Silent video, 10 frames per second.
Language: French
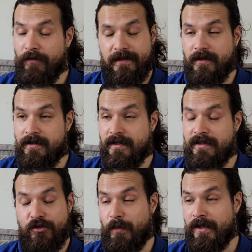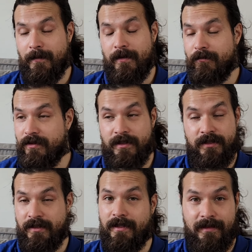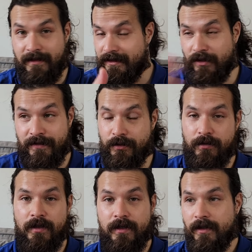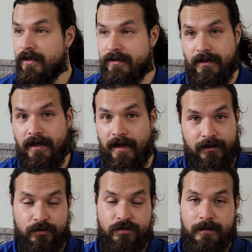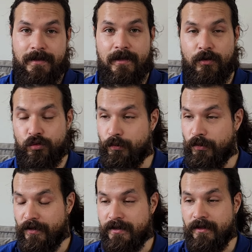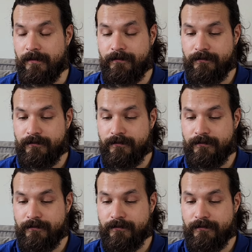En fait, c'est super simple. C'est le titre de la vidéo. C'est la rétention séminale rend tout plus facile.